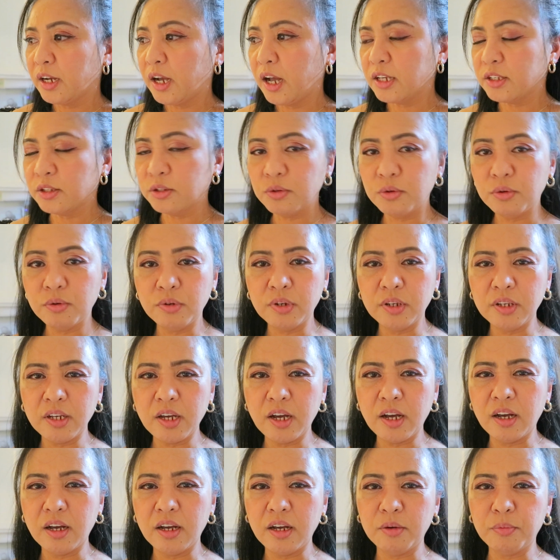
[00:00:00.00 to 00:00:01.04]
Kaso,
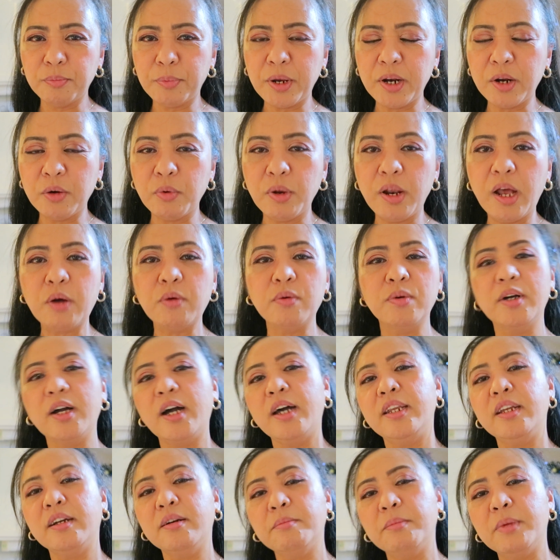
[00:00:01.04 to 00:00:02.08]
hindi, parang wala akong
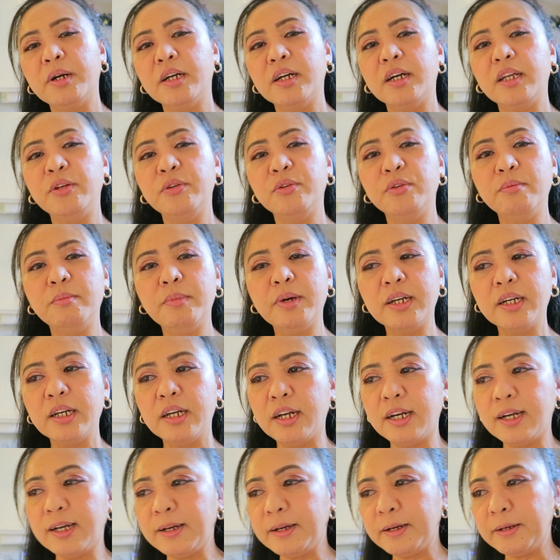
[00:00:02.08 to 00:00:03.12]
ganang mag, ano, mag,
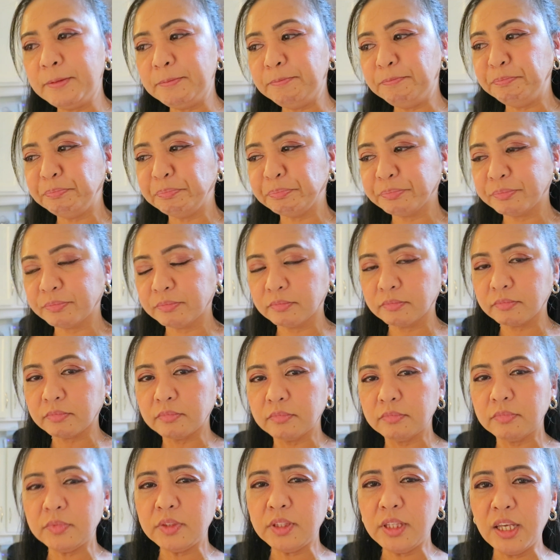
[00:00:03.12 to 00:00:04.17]
uh,
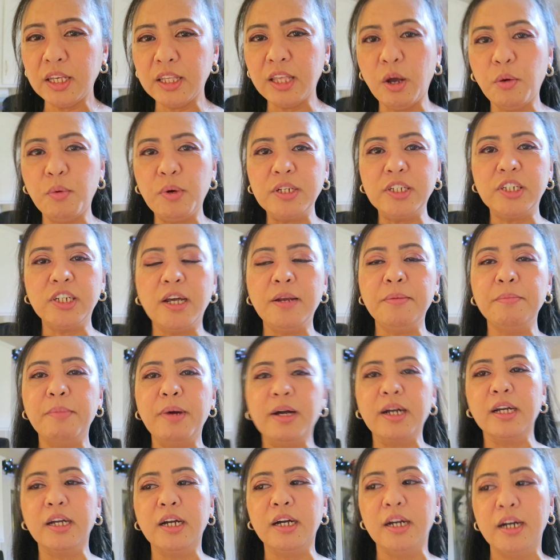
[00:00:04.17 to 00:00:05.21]
tawag dyan
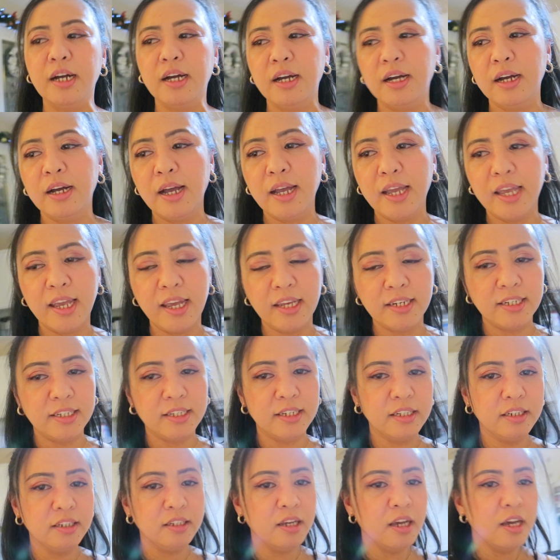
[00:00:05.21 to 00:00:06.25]

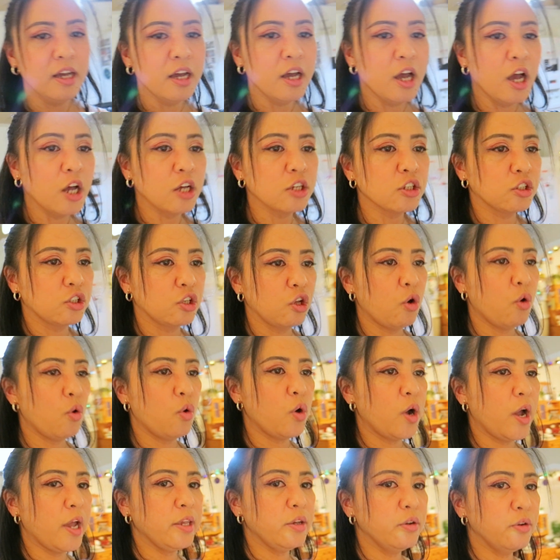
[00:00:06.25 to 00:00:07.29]
mag-edit. Uh, so,
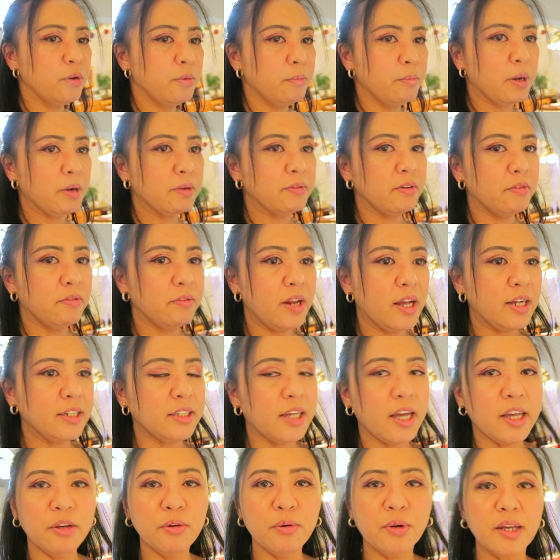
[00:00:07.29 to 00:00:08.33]
ngayon, mag-vlog
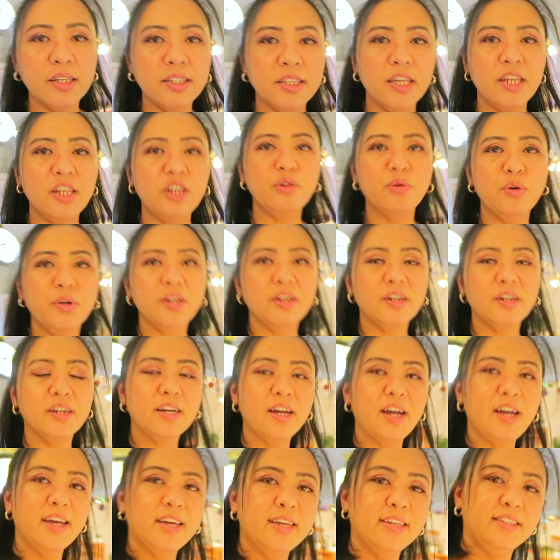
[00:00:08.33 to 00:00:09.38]
tayo kasi New Year,
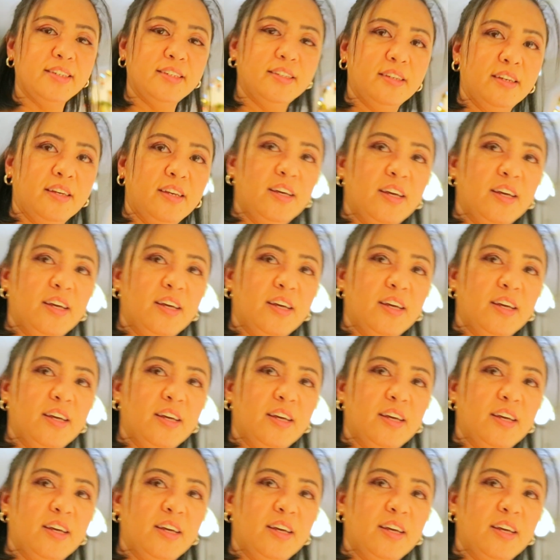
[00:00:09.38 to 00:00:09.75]
guys.